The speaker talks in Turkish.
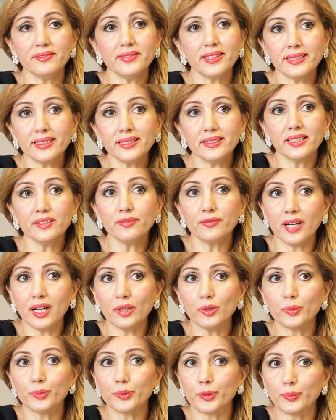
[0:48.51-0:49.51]
ve yine
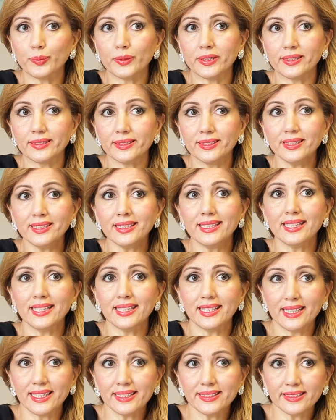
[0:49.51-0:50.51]
parlak tüplerini
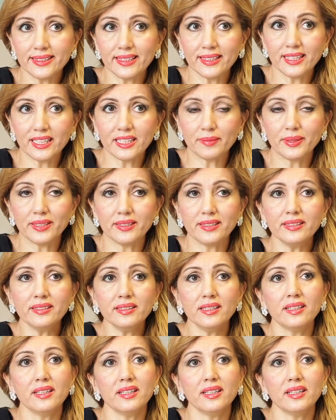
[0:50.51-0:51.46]
etkileyebilir.